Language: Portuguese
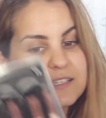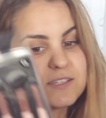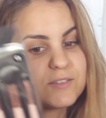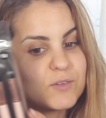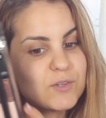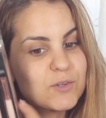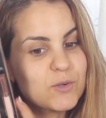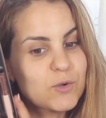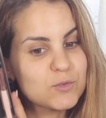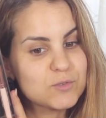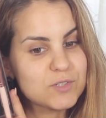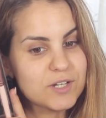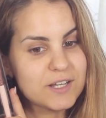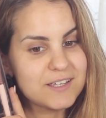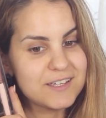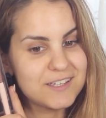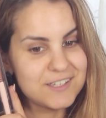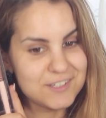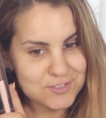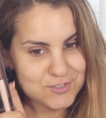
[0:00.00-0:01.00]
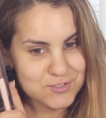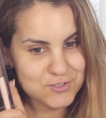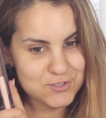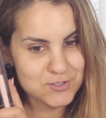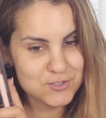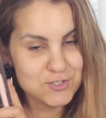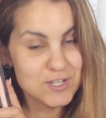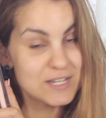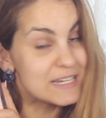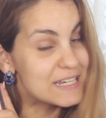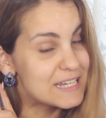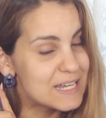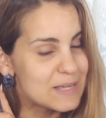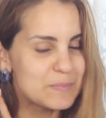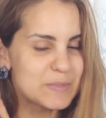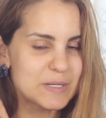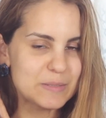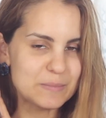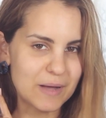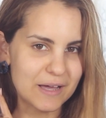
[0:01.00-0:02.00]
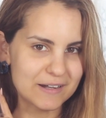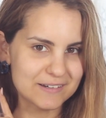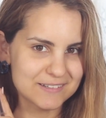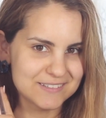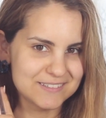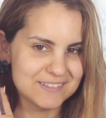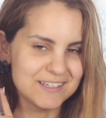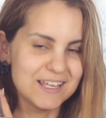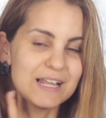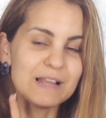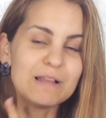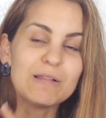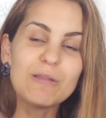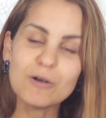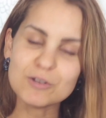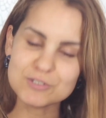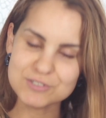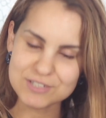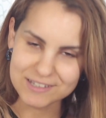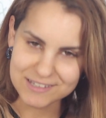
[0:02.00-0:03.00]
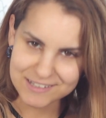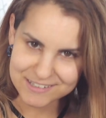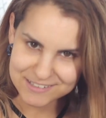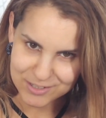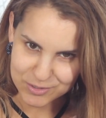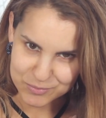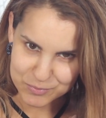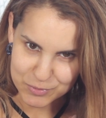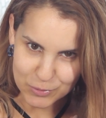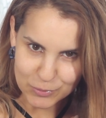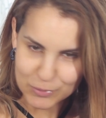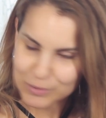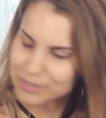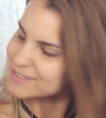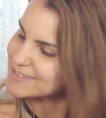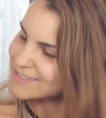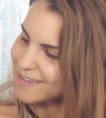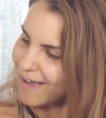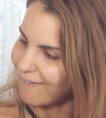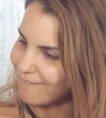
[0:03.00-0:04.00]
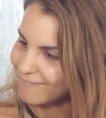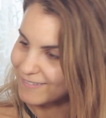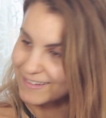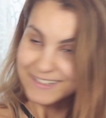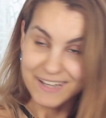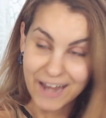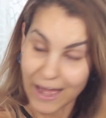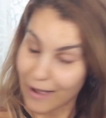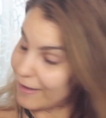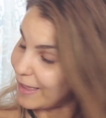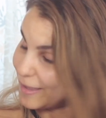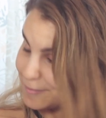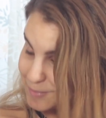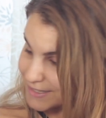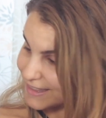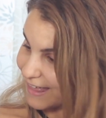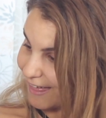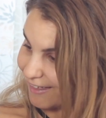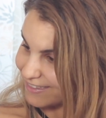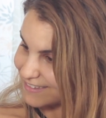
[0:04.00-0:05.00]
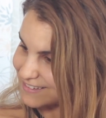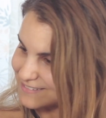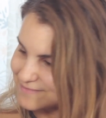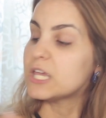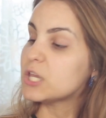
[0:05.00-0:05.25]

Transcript: Então eu encontrei estes na Primark, loja linda do meu coração, né? não é verdade?